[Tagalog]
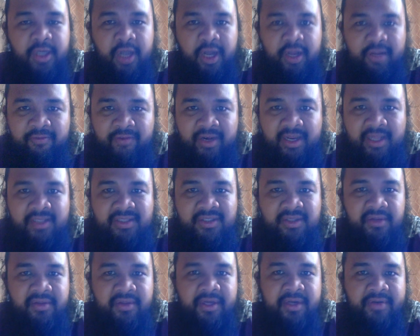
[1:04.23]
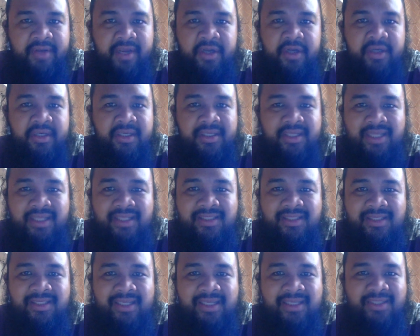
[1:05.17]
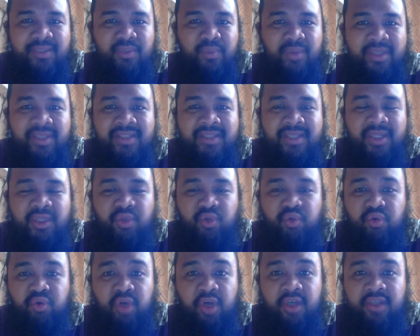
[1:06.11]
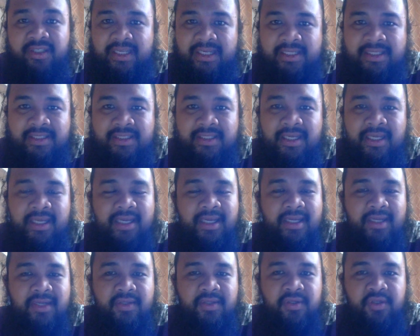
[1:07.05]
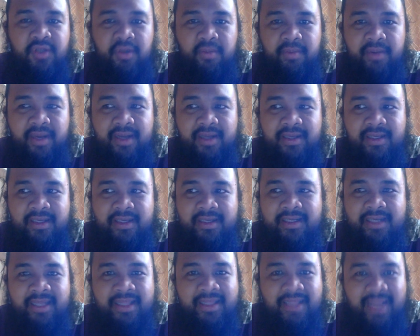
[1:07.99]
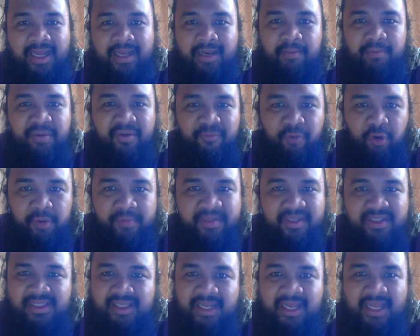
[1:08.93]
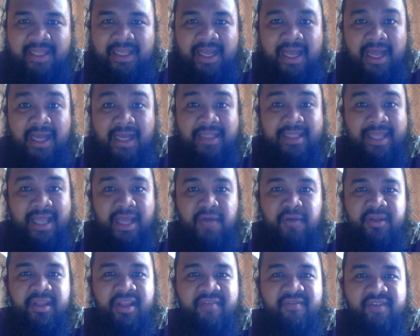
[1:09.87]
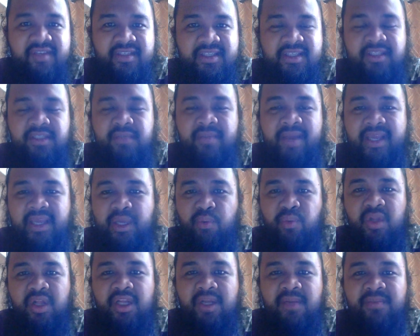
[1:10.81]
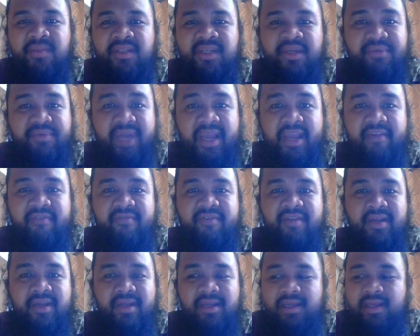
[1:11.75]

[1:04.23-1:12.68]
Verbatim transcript: conference, their record is at 6 wins and 2 losses. So, sobrang ganda ng performance nila. Nakakatakot ever since Mikey Williams arrived.